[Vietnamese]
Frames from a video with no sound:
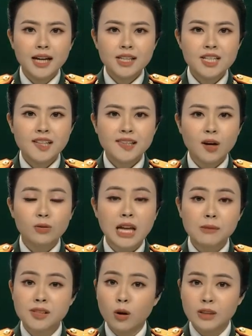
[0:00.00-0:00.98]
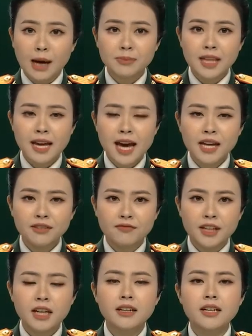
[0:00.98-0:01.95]
96868TS
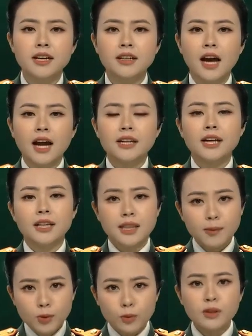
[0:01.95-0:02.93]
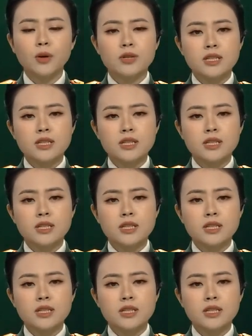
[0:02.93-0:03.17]
về đất liền để tiếp tục điều